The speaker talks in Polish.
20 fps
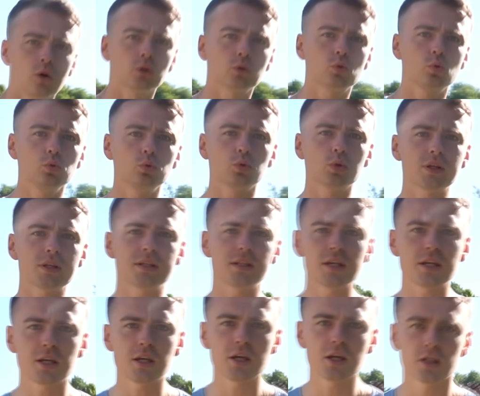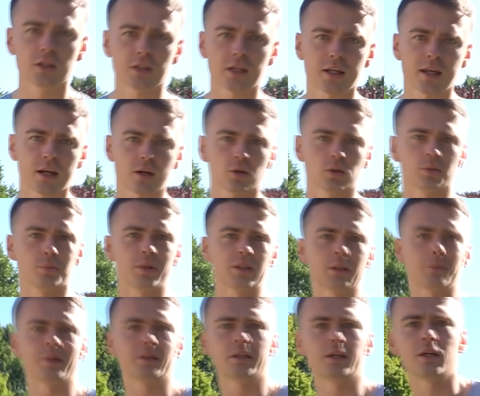Od kulturystyki, tak jak od
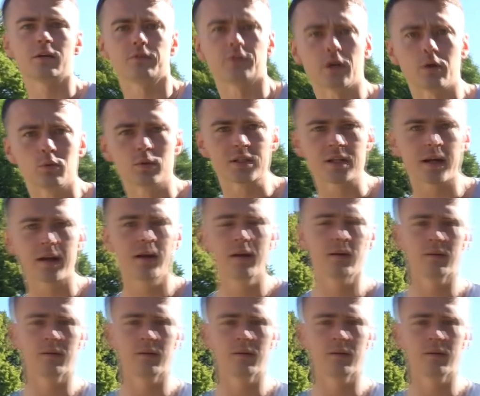matematyki w nauce,